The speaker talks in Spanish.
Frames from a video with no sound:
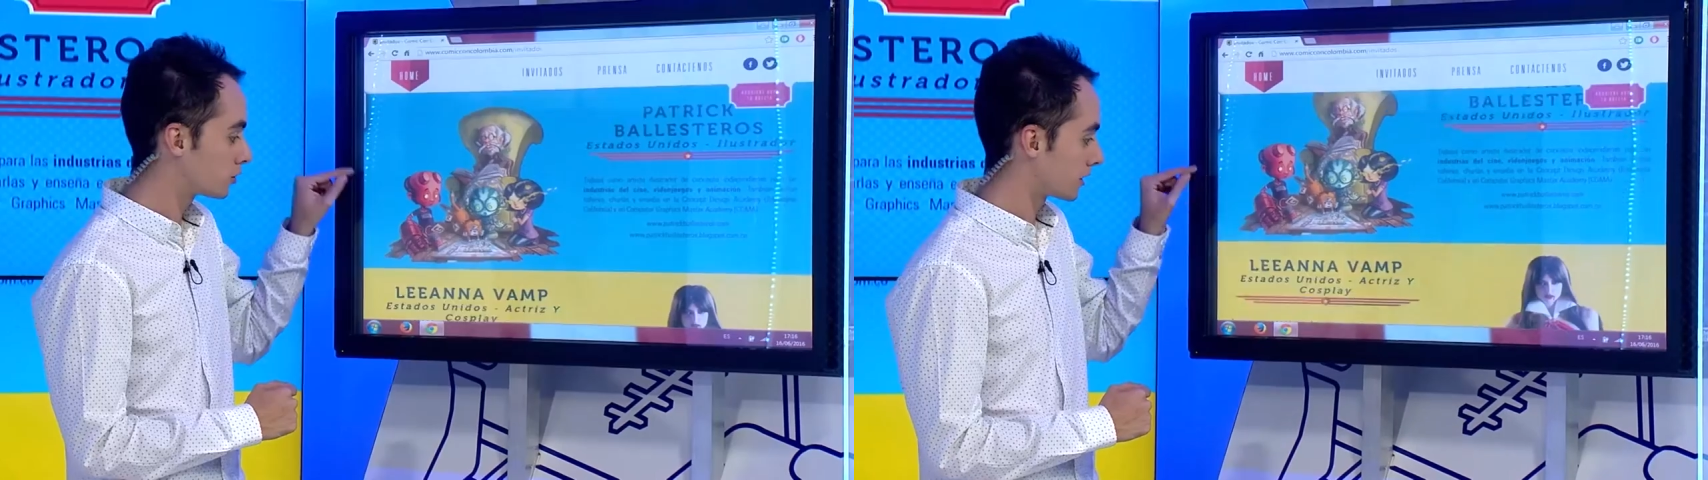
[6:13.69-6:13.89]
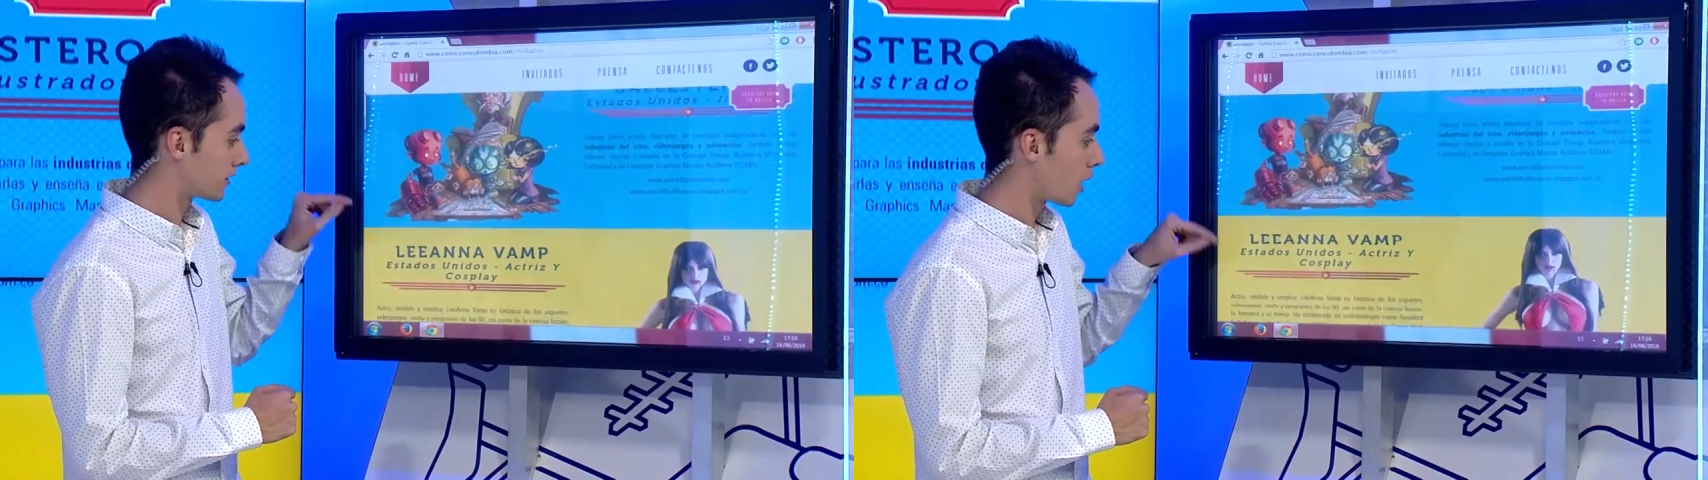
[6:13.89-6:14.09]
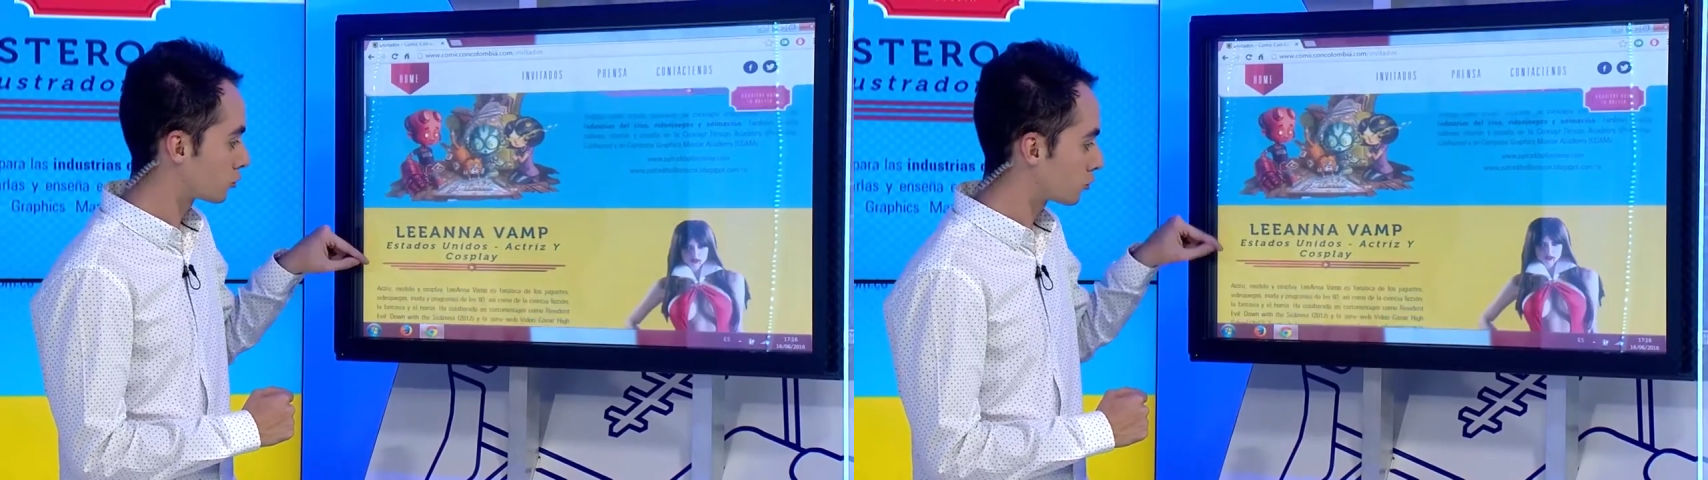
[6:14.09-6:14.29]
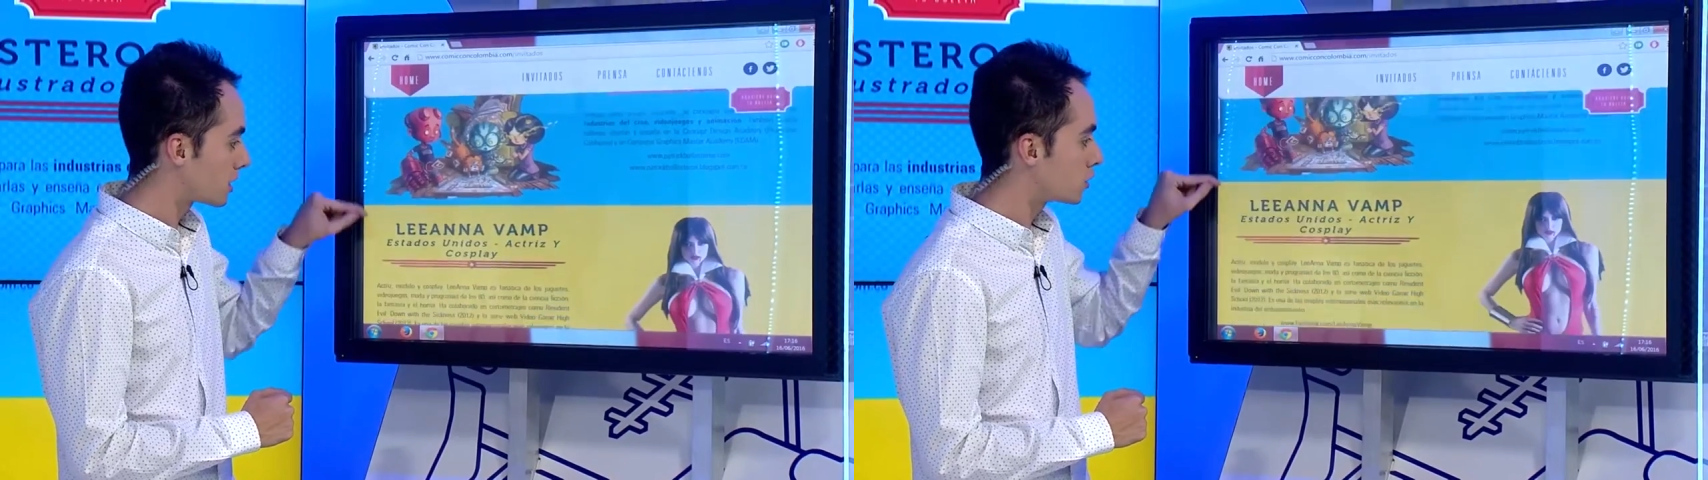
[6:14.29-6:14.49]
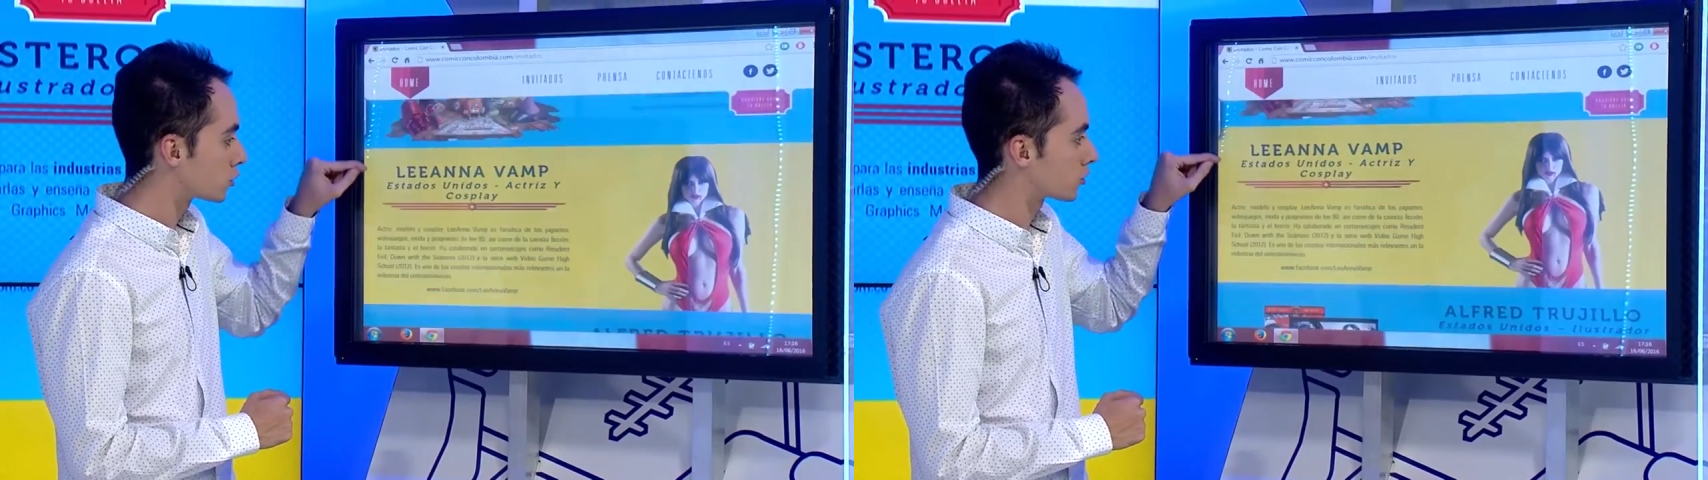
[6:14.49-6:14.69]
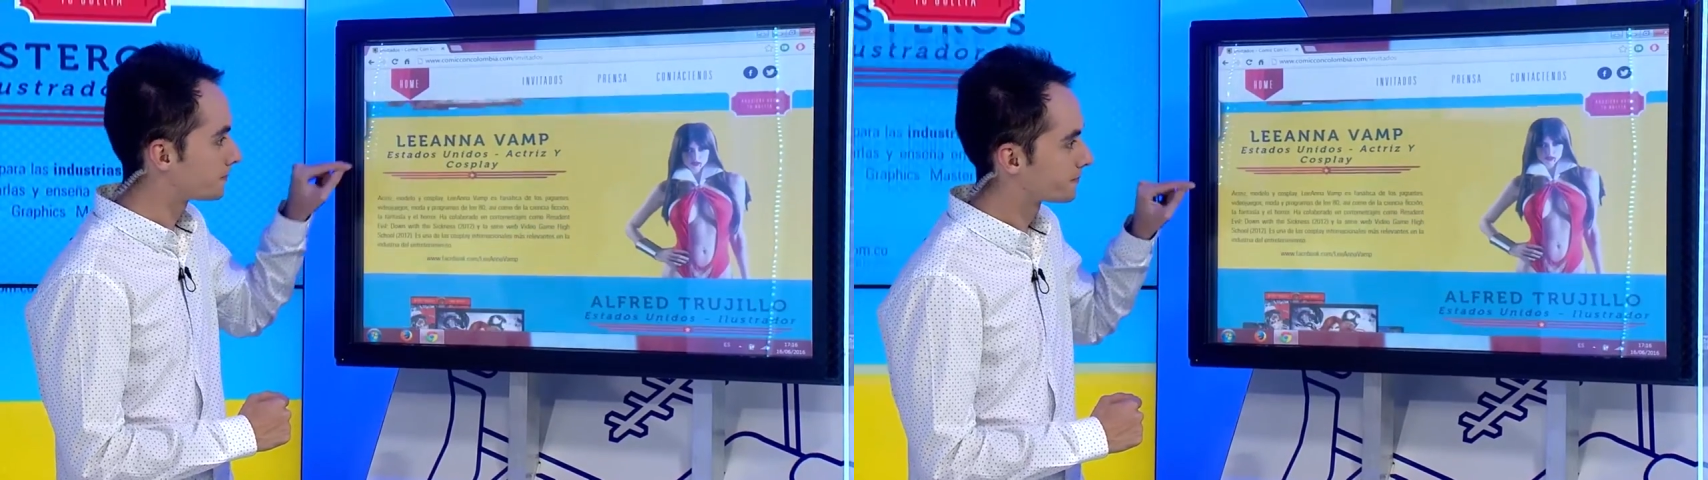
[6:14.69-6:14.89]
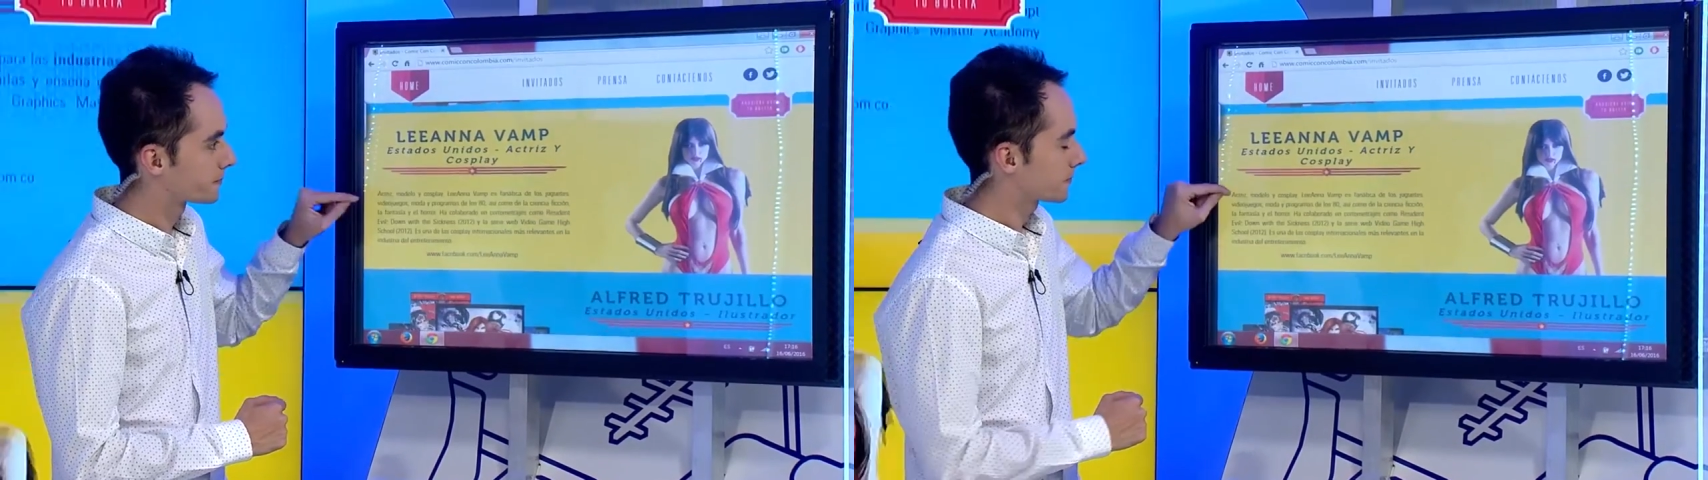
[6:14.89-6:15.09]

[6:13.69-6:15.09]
de Estados Unidos.